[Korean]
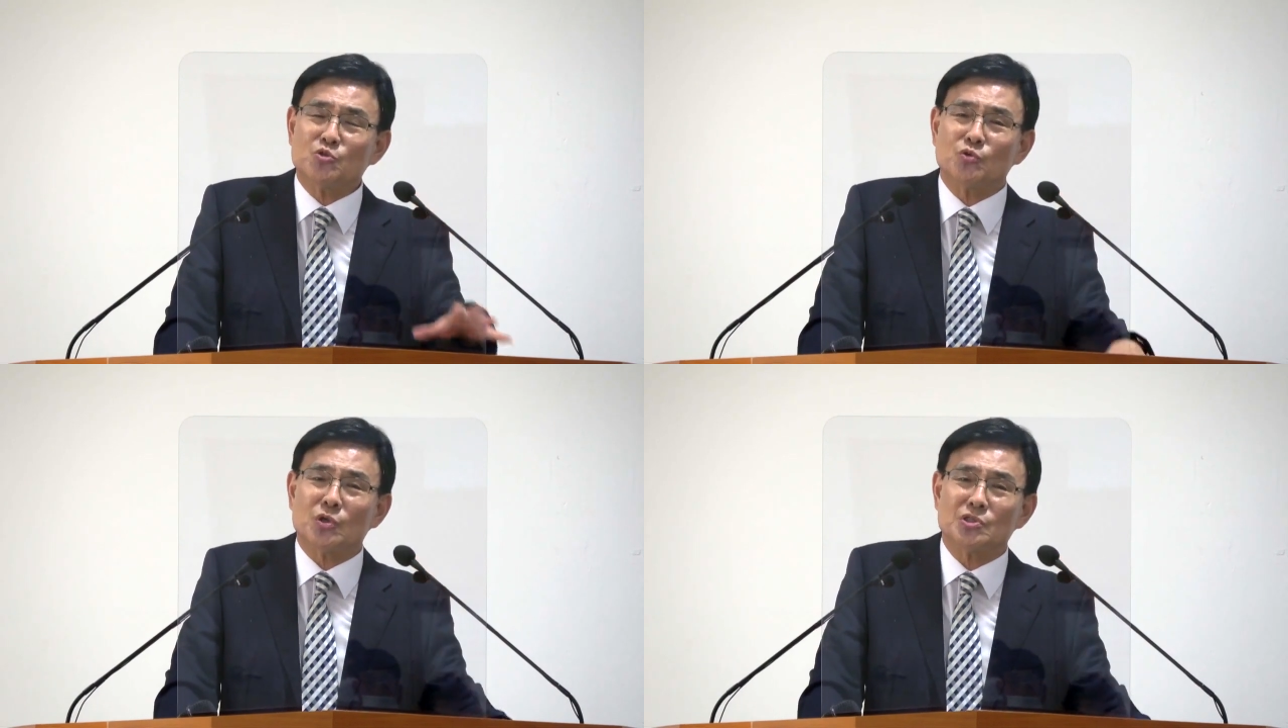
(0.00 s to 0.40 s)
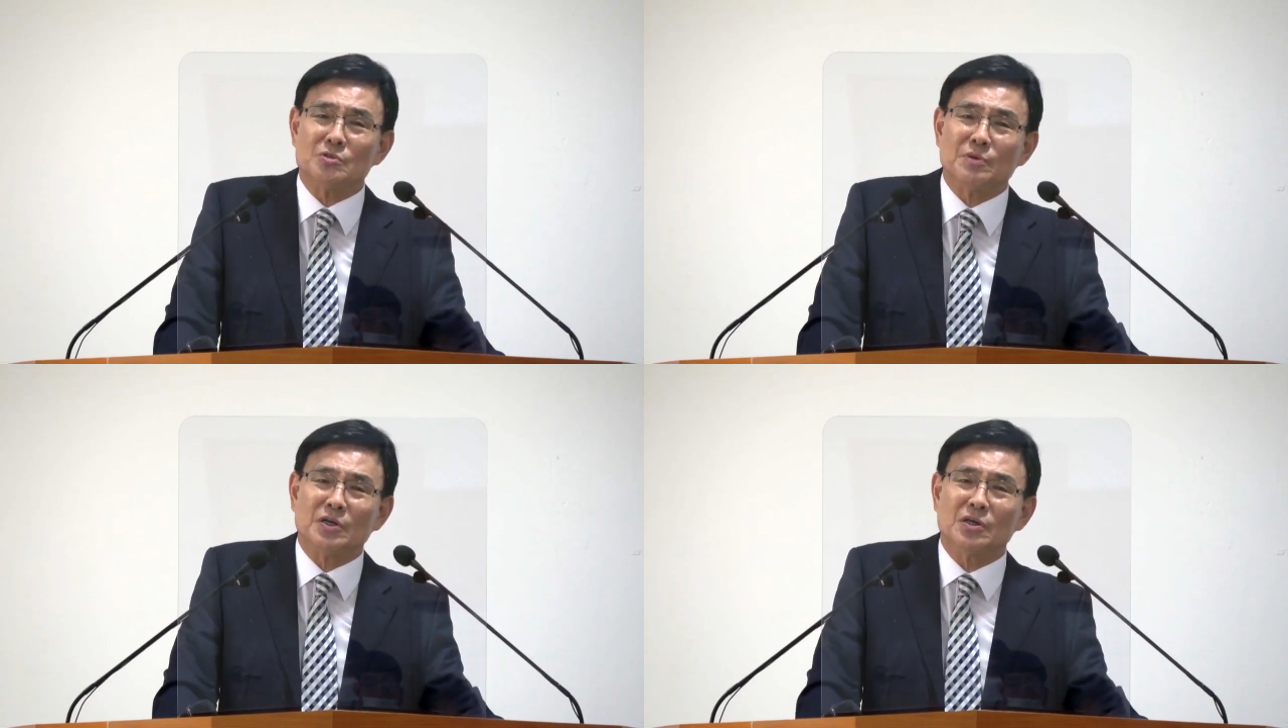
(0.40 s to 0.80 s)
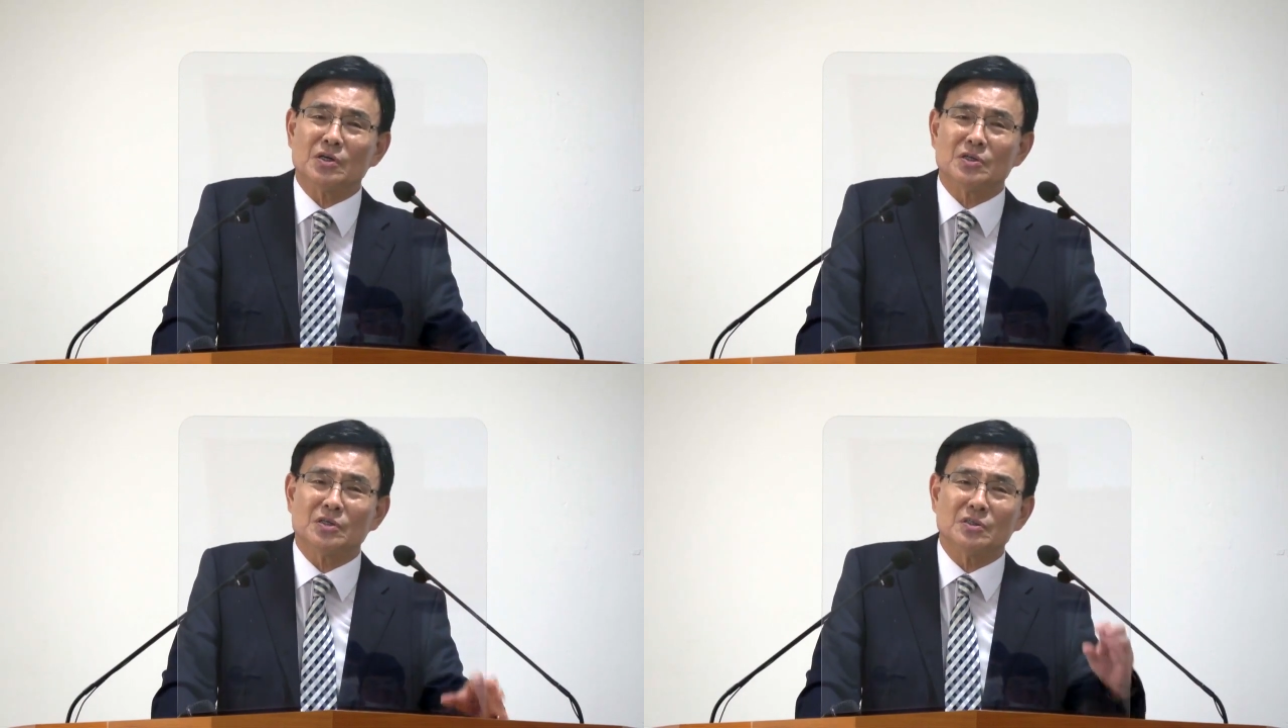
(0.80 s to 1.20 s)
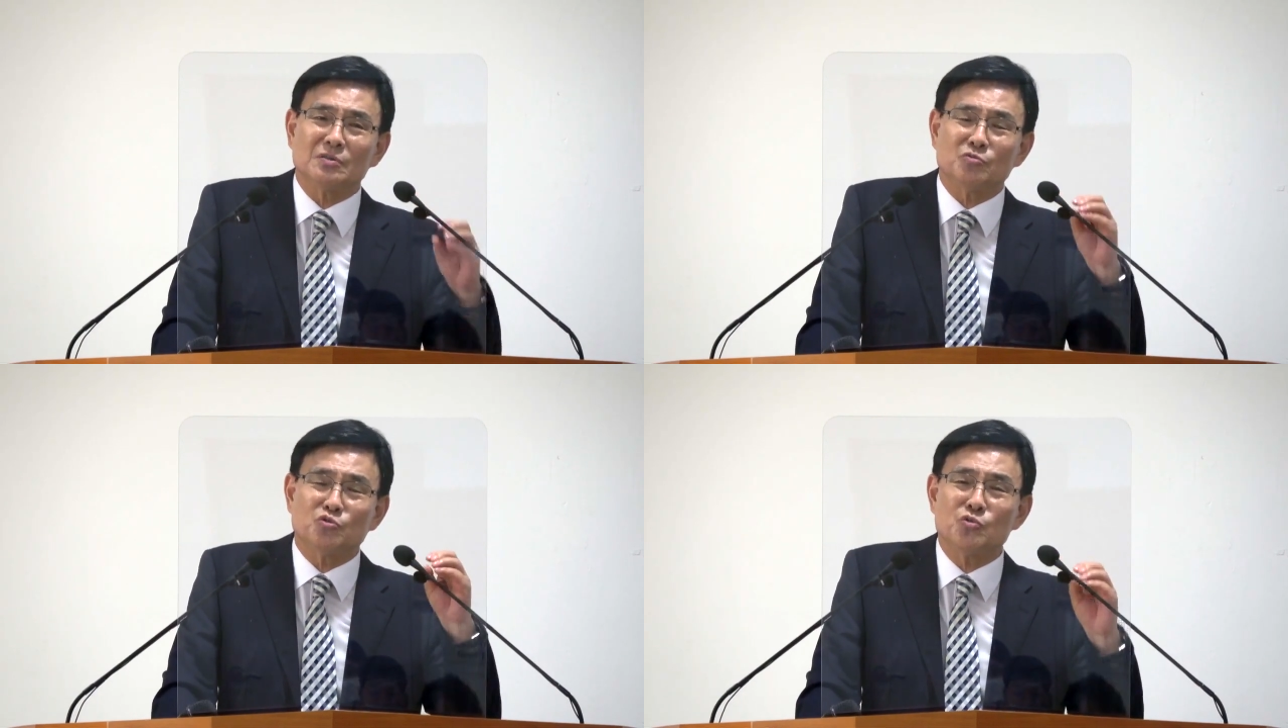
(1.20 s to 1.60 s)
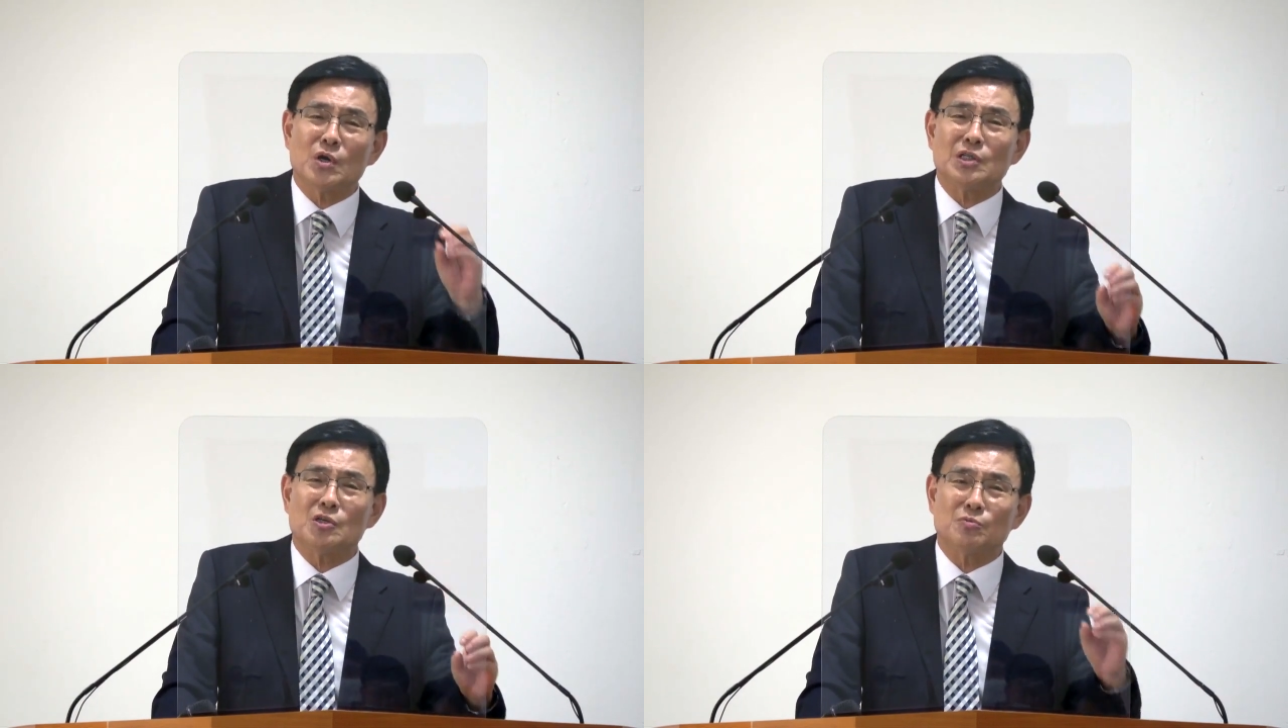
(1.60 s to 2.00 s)
주어지면은
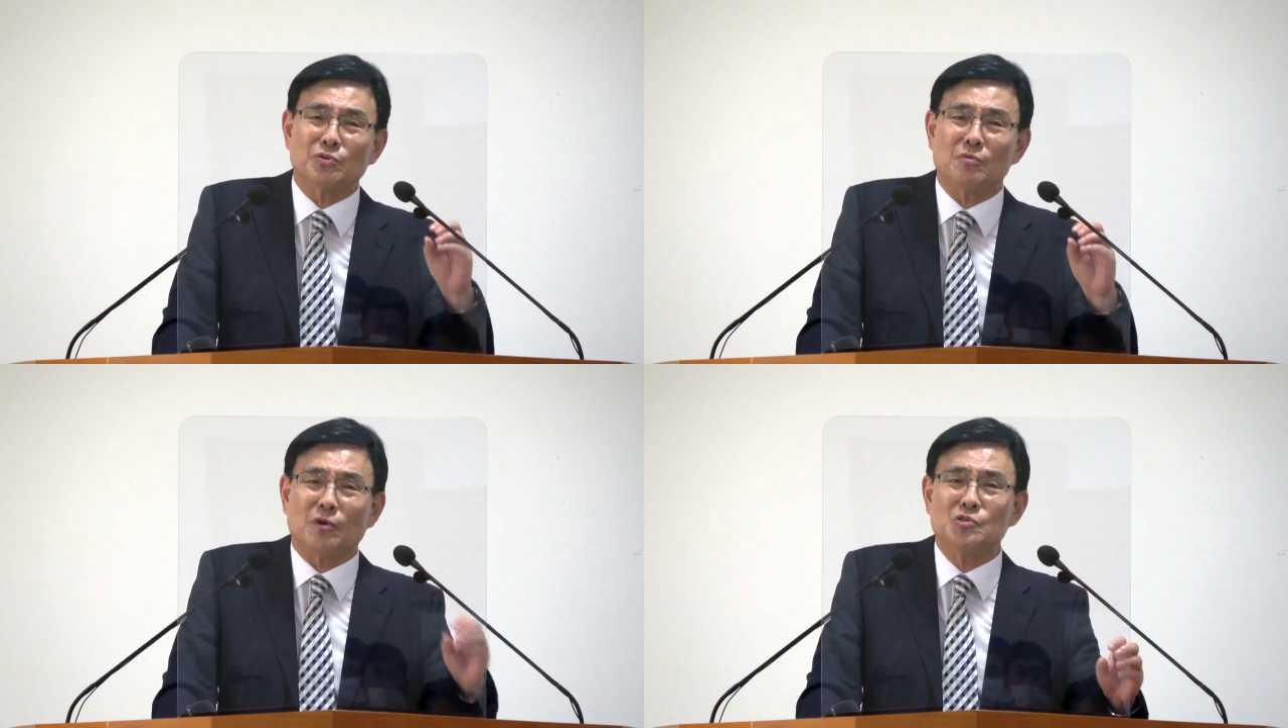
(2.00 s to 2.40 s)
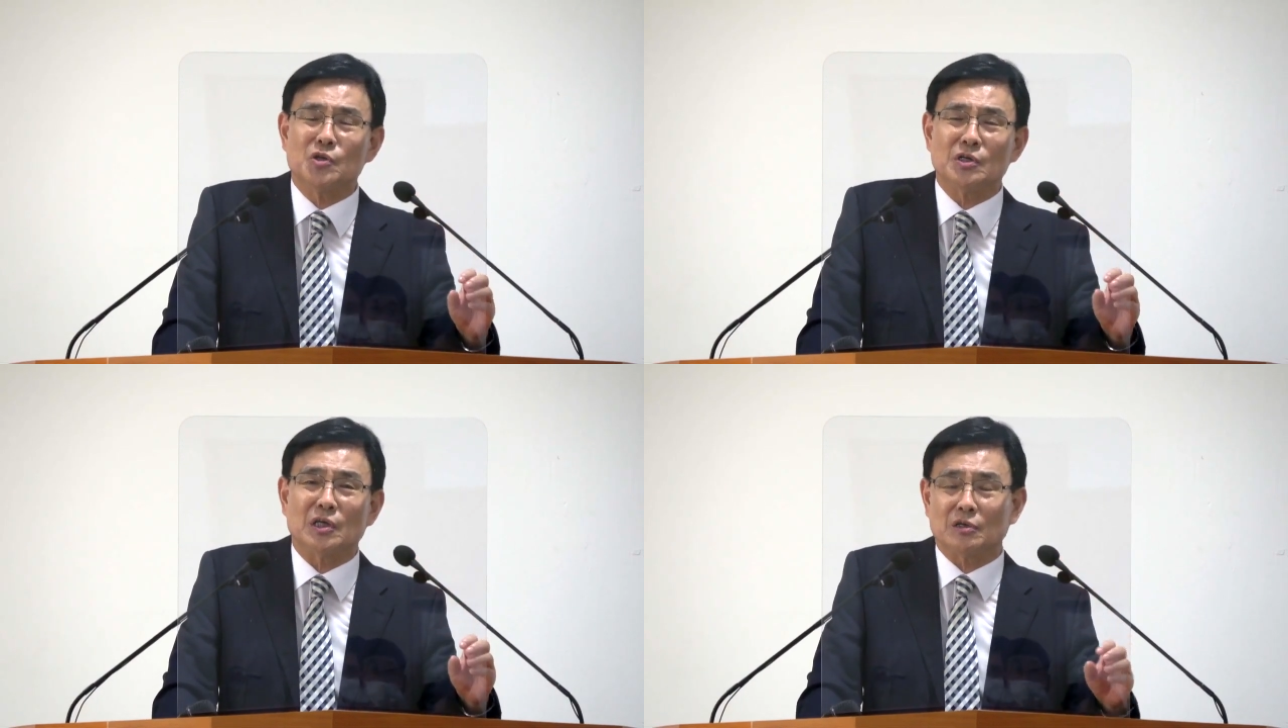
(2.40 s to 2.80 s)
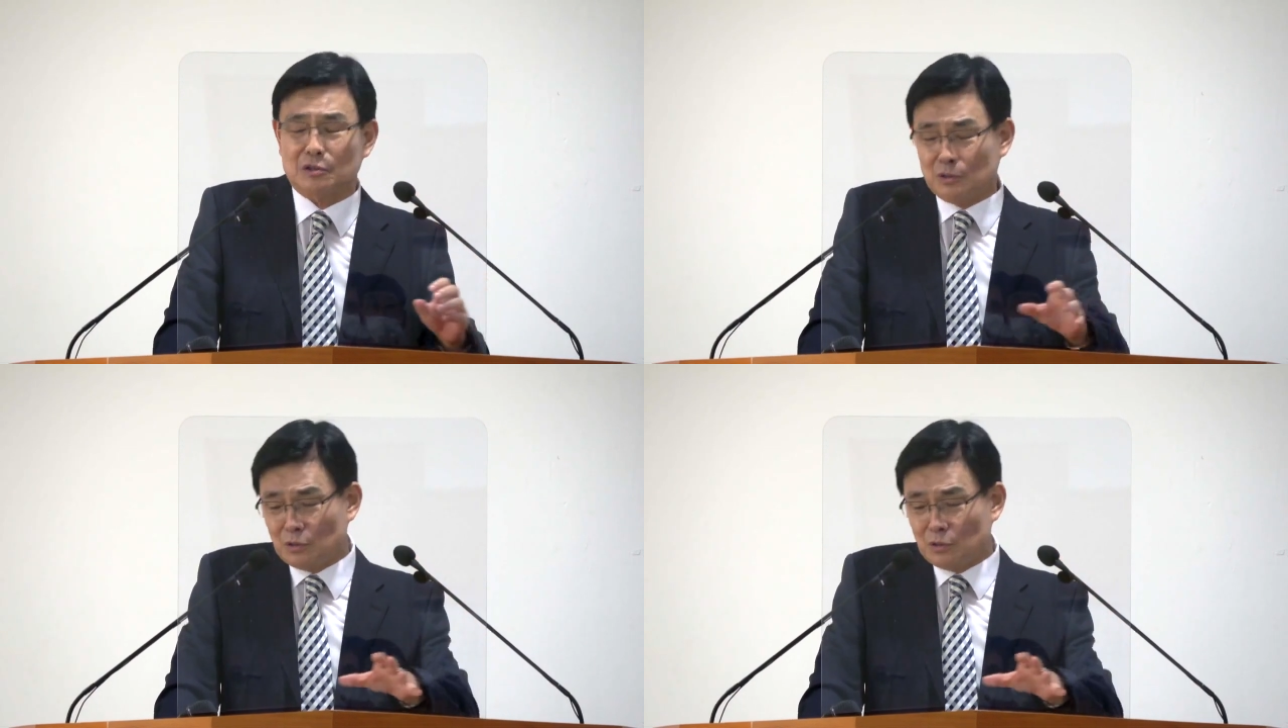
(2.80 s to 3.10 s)
중요한 일부터 먼저 해야 돼요.